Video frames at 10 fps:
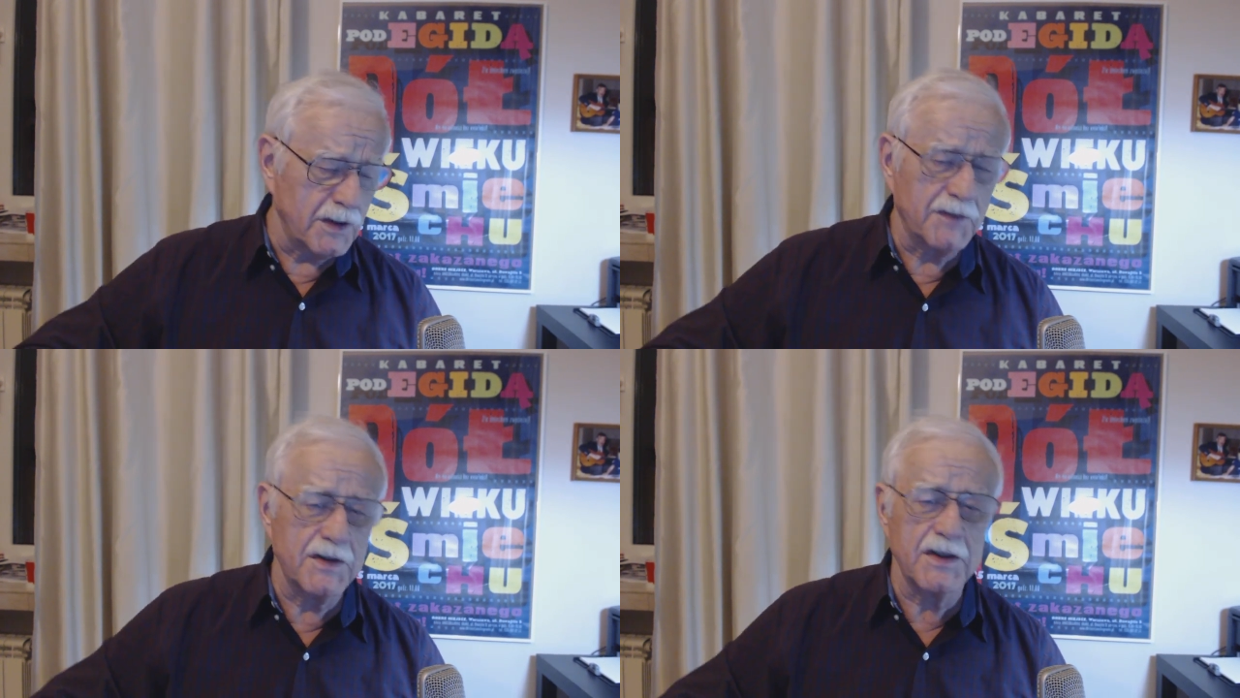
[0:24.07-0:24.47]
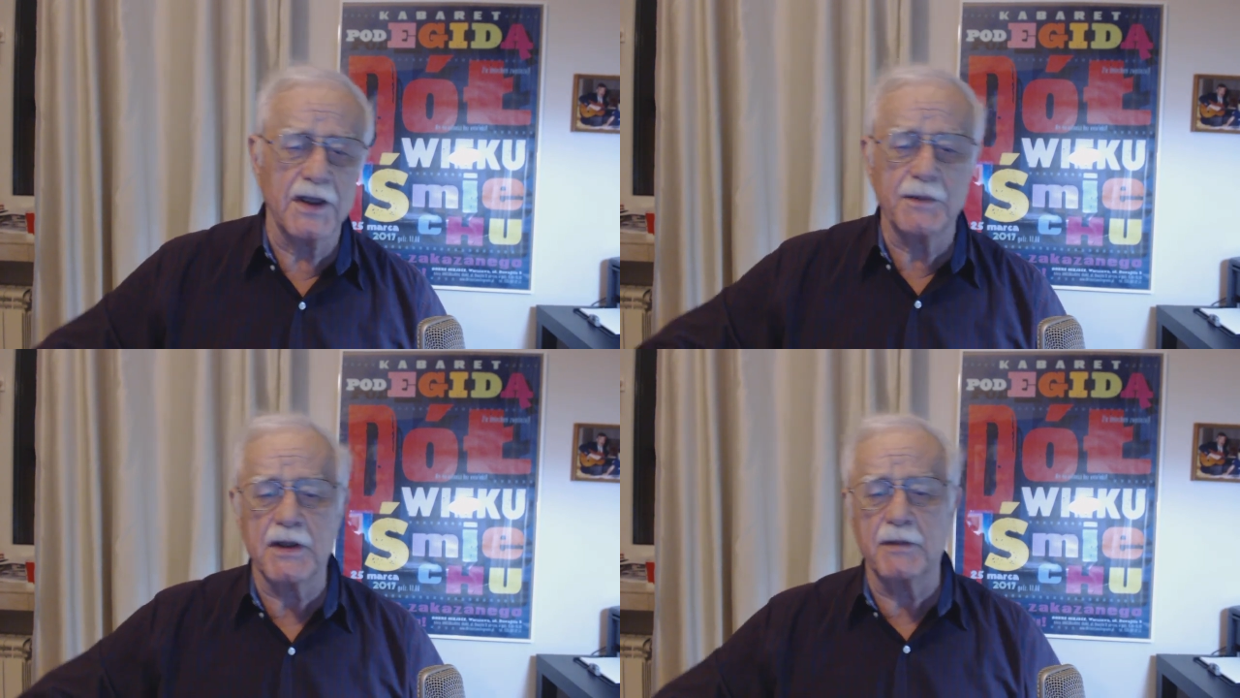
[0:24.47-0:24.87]
do tych
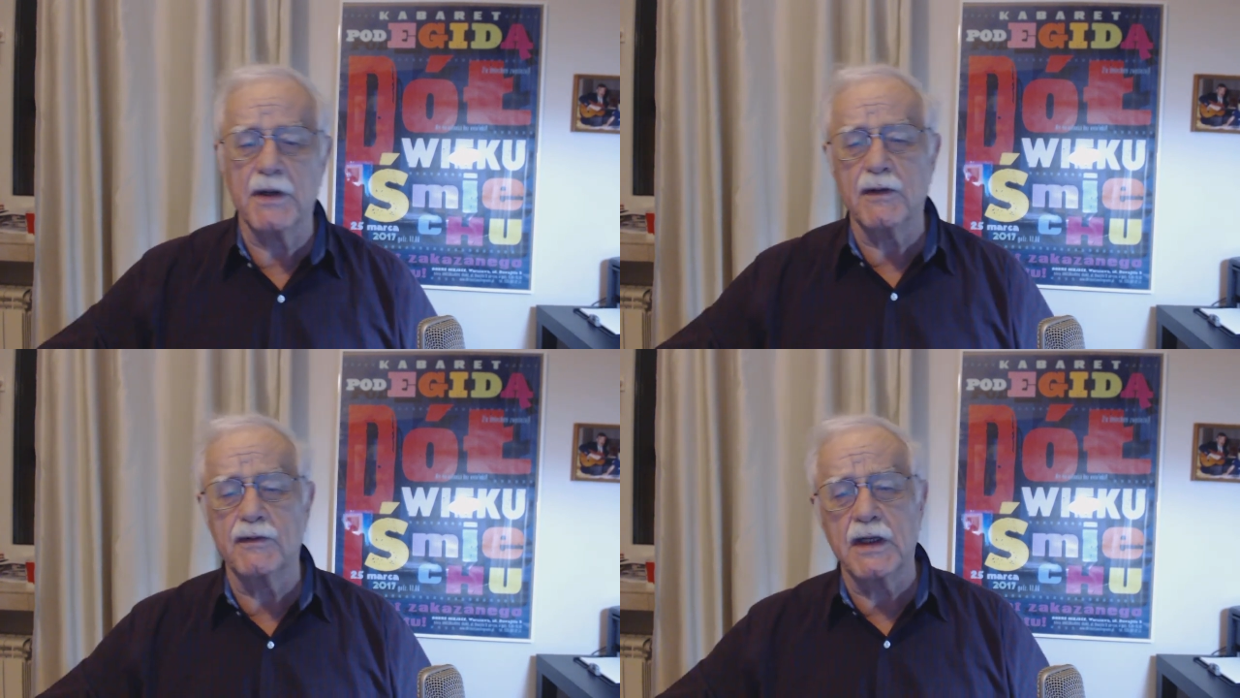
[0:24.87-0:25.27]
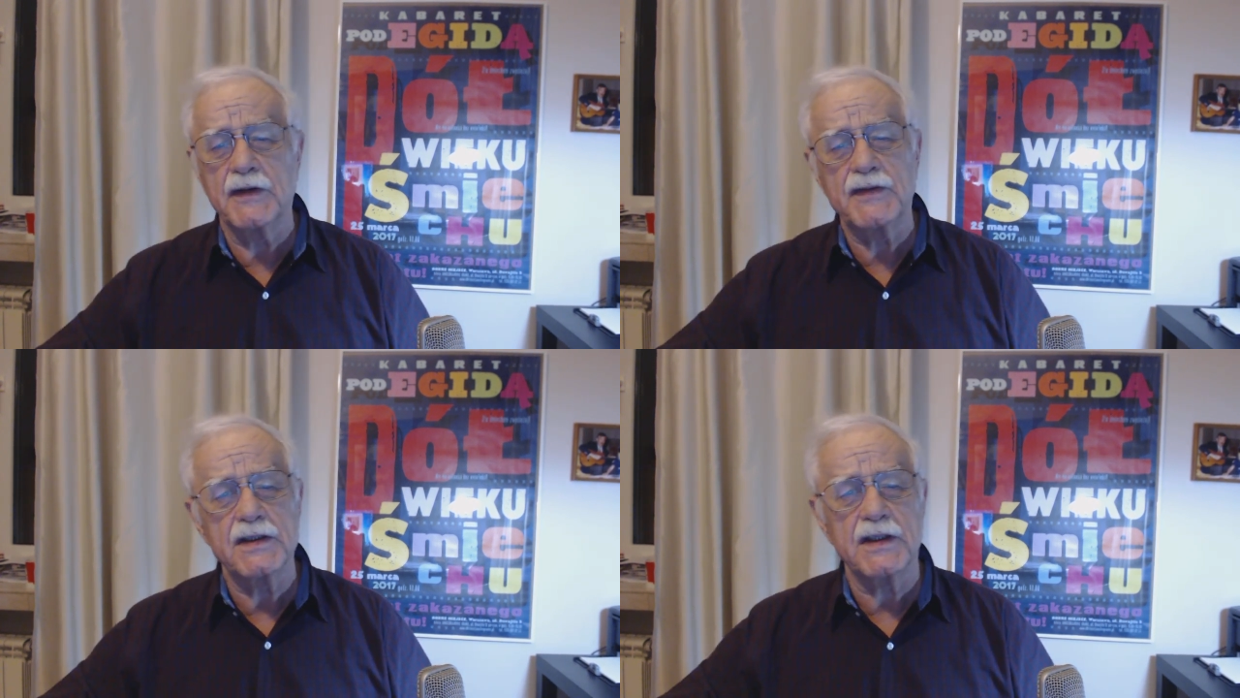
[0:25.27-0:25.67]
wszystkich przebiegów, do
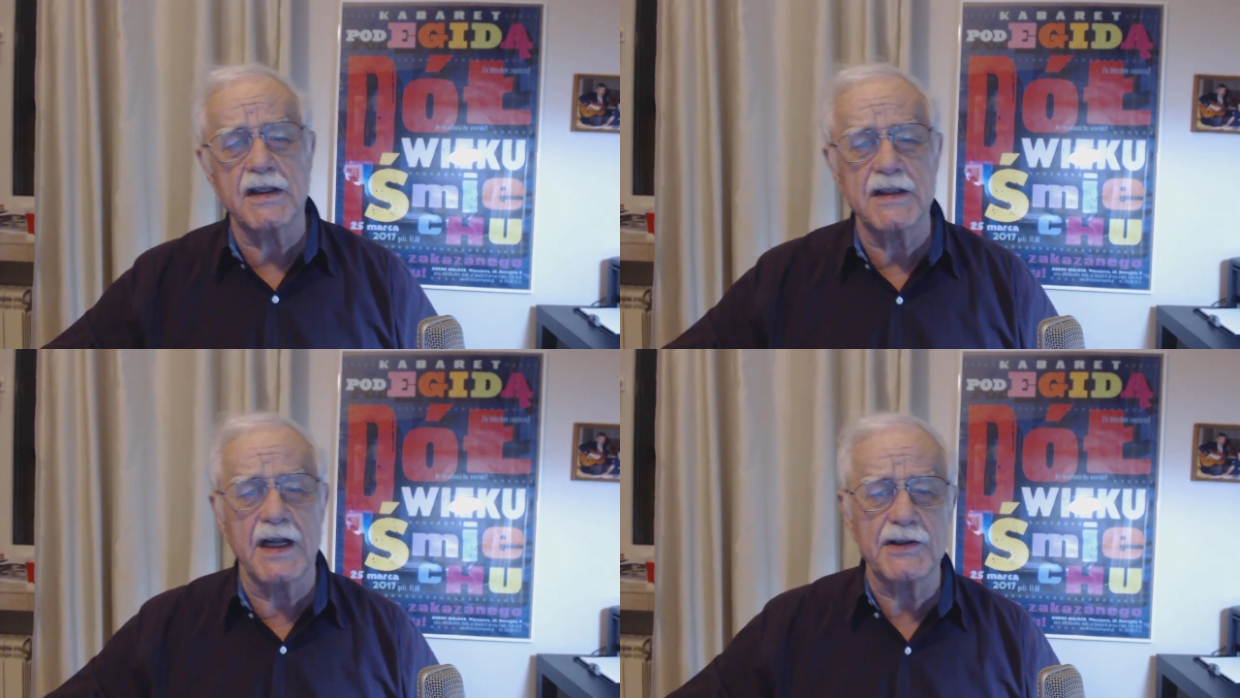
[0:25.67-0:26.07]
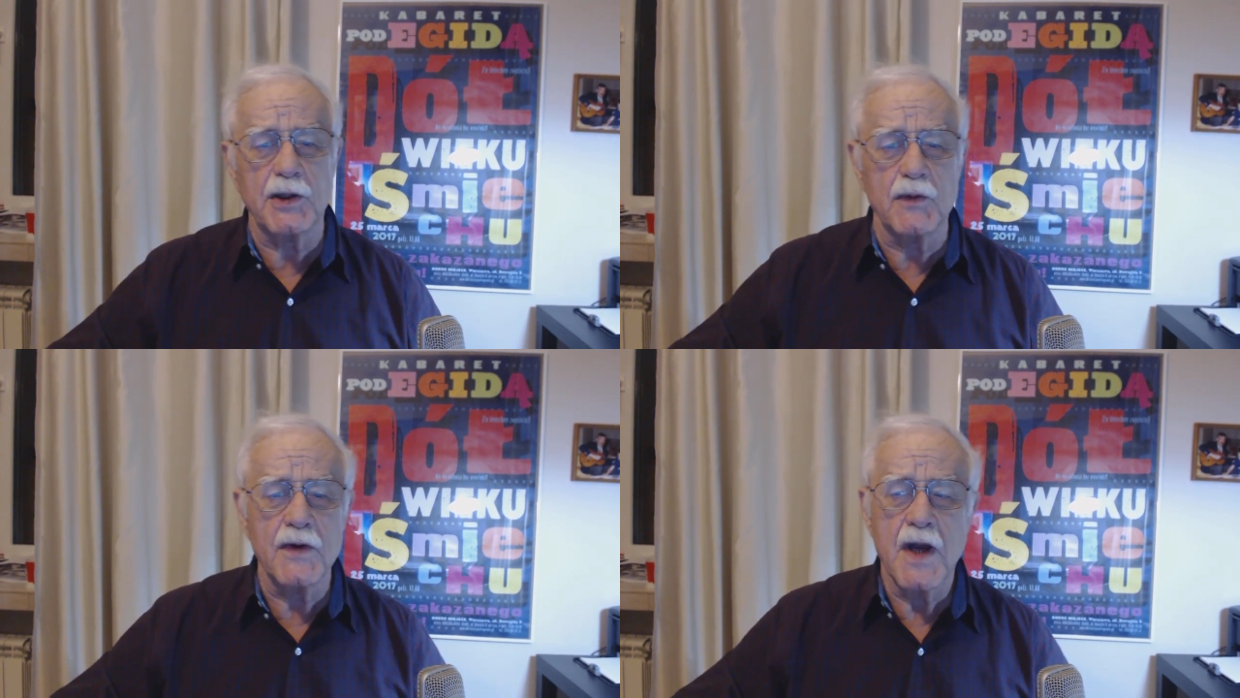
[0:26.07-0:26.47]
tych wszystkich
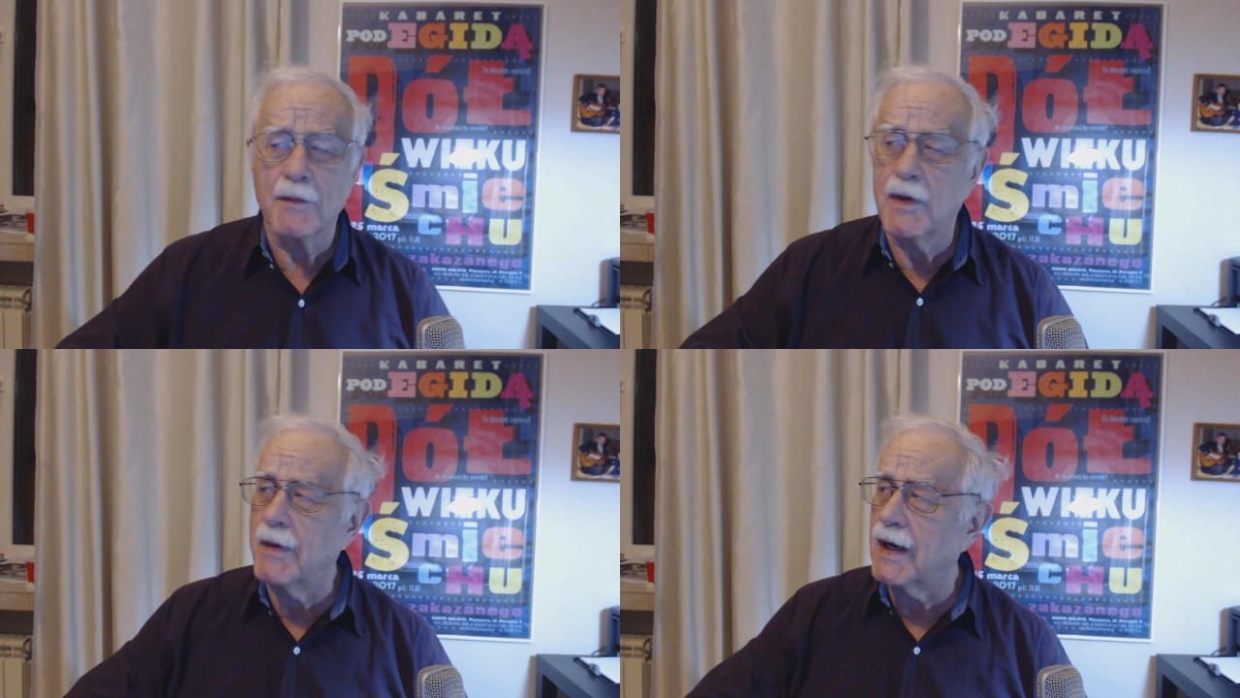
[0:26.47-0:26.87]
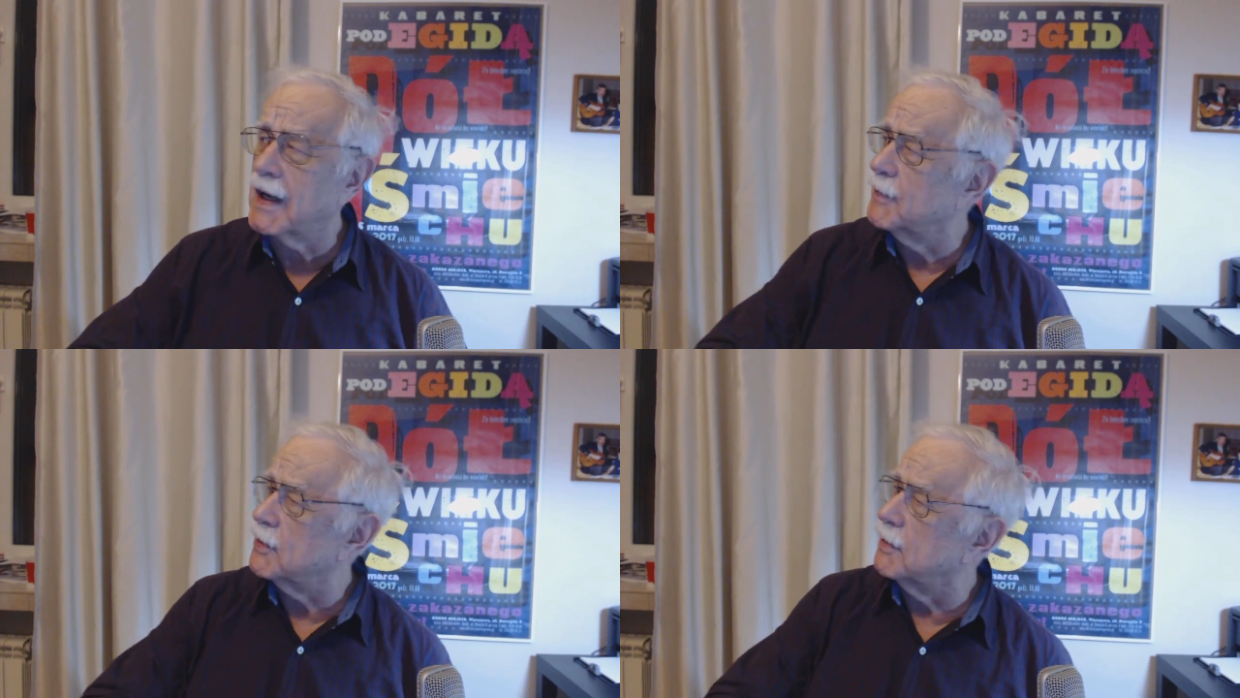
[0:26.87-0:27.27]
znaczników.
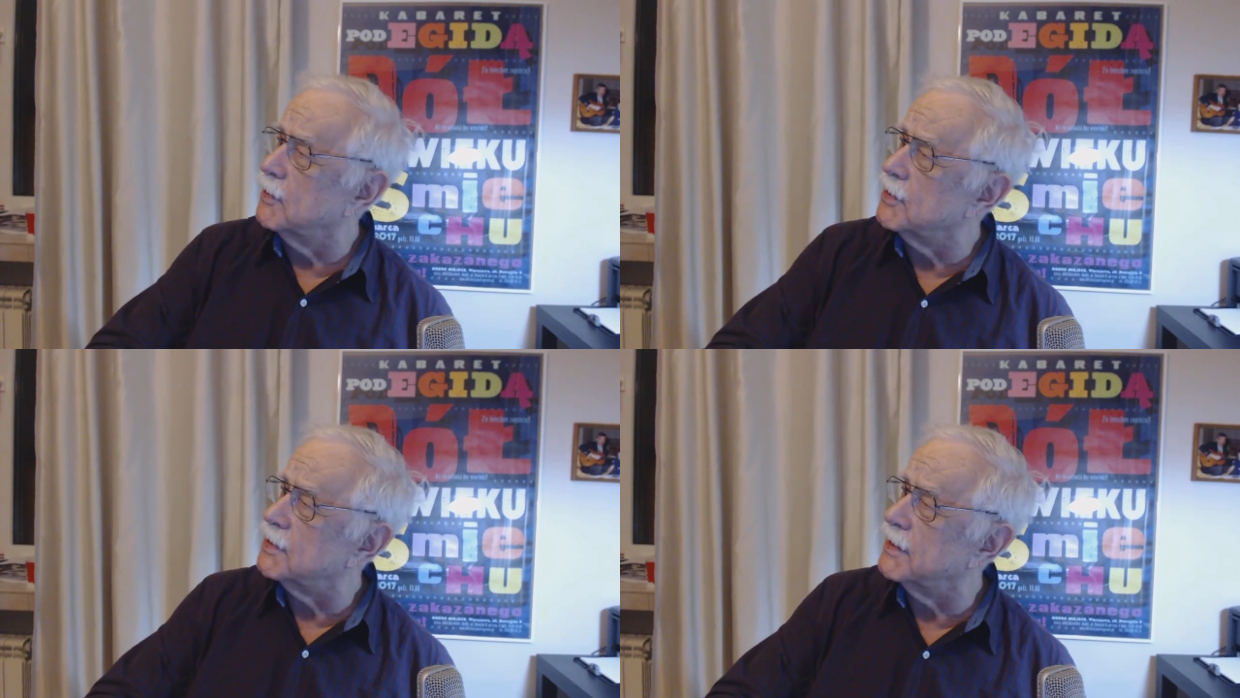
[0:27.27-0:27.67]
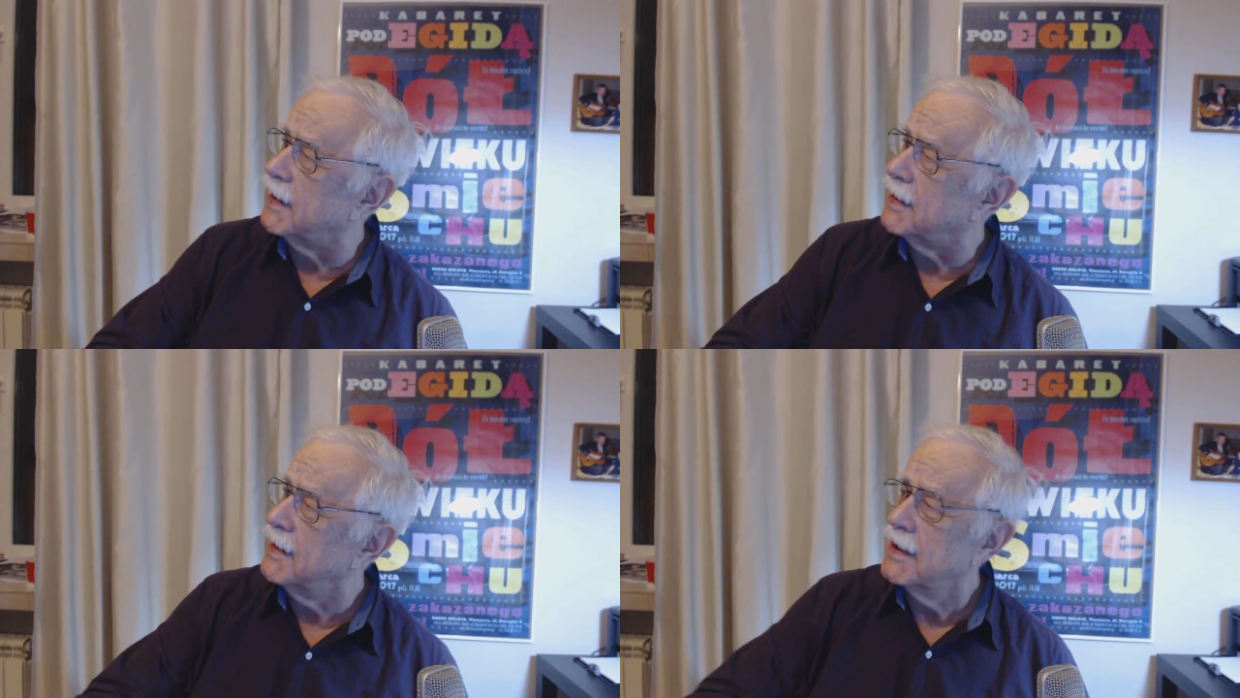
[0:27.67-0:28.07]
Pomaga mi tu mój
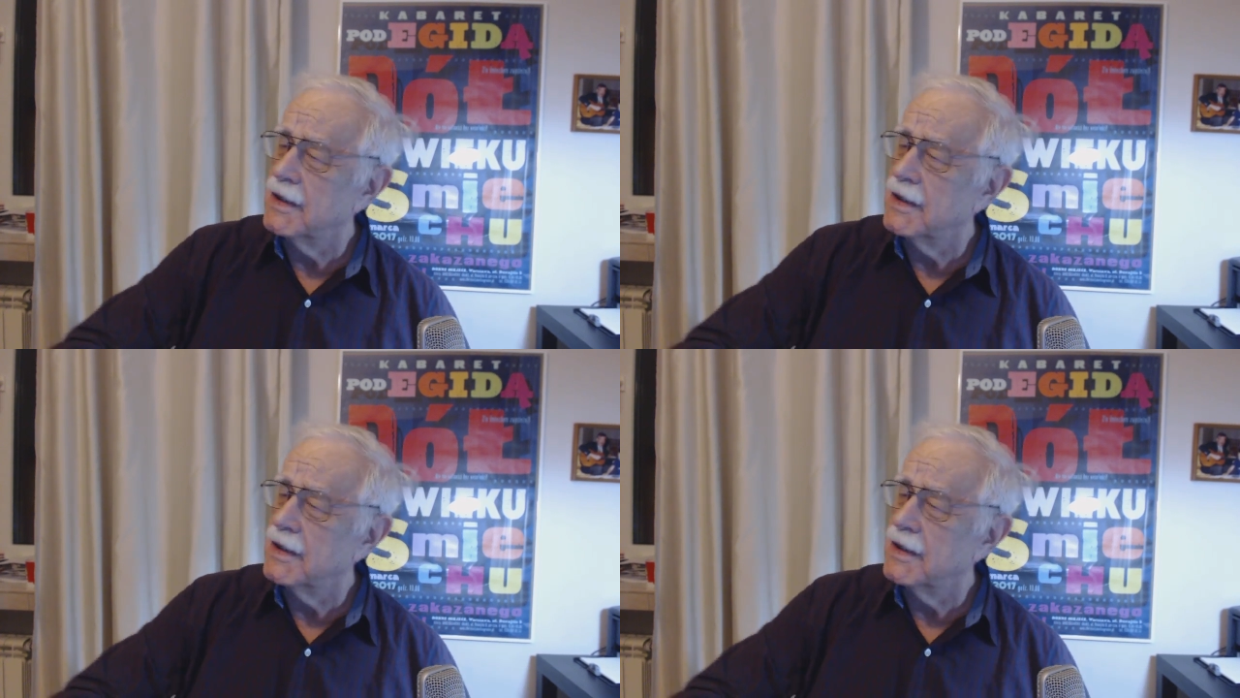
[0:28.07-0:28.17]
synek,